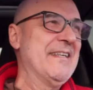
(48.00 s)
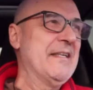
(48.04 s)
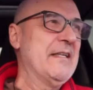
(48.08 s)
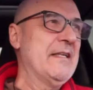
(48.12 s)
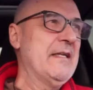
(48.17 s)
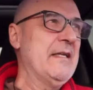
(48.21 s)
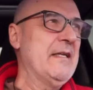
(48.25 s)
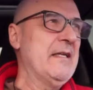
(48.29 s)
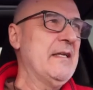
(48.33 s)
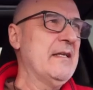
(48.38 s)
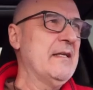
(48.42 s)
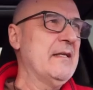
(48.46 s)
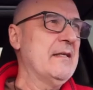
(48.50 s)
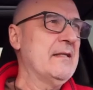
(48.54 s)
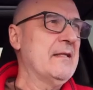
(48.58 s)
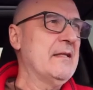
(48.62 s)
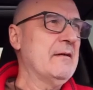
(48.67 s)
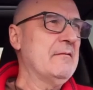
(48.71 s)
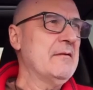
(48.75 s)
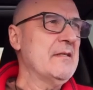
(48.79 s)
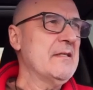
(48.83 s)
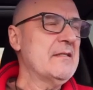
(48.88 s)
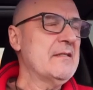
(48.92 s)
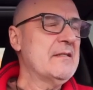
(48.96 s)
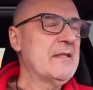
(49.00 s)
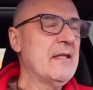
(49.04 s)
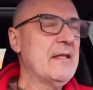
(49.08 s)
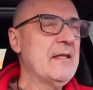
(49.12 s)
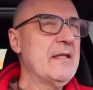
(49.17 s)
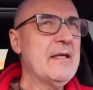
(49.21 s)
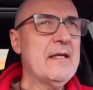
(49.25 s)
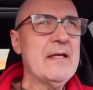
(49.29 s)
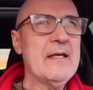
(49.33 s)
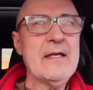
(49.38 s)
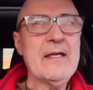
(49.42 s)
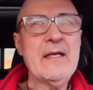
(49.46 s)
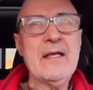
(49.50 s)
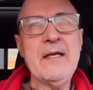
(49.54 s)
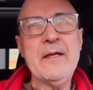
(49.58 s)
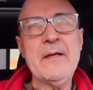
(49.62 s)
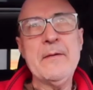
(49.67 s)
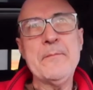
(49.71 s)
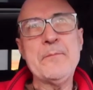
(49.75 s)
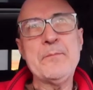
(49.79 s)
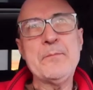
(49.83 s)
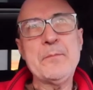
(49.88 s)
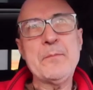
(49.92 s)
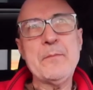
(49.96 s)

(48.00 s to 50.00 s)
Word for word: Y te acuerdas, te dije que